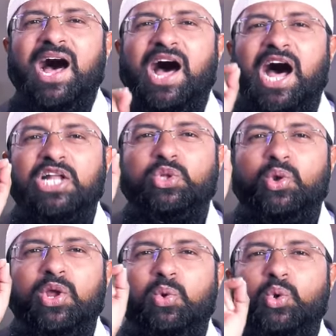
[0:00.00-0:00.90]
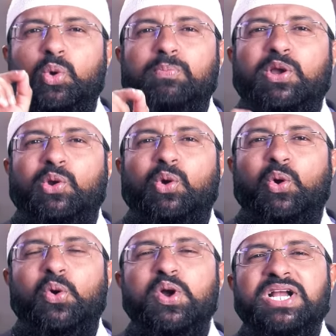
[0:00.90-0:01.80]
ఆ హతుని కుటుంబీకులు
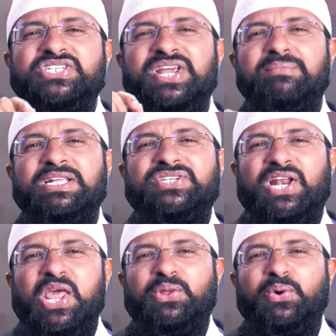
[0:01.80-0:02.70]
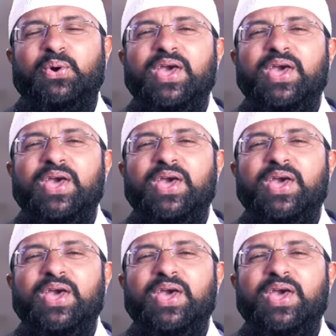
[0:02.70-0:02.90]
క్షమించలేదు